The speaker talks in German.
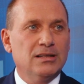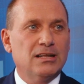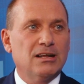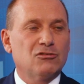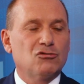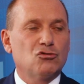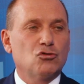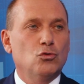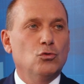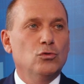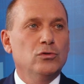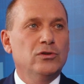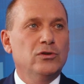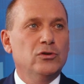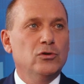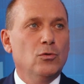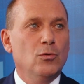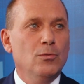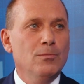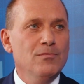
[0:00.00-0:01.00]
Das schont
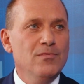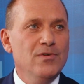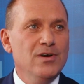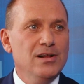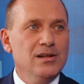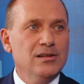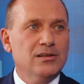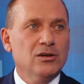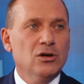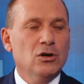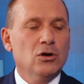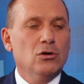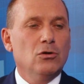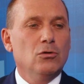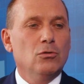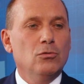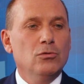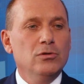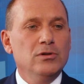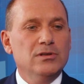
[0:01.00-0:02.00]
die Umwelt
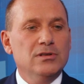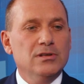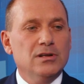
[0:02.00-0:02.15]
und